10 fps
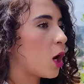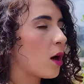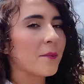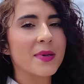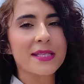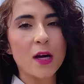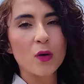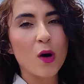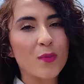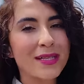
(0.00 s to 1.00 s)
Lo
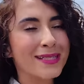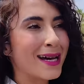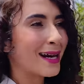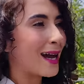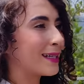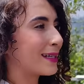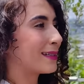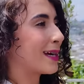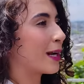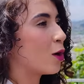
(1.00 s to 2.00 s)
empezaron a humillar, a
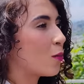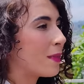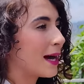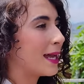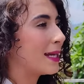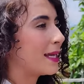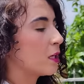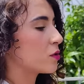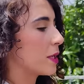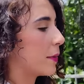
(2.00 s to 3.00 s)
tratarlo mal
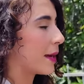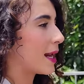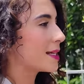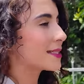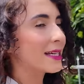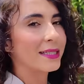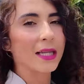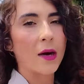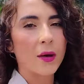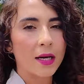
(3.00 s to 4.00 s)
y los liberales
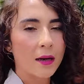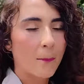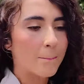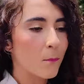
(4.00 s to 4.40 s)
gritaban,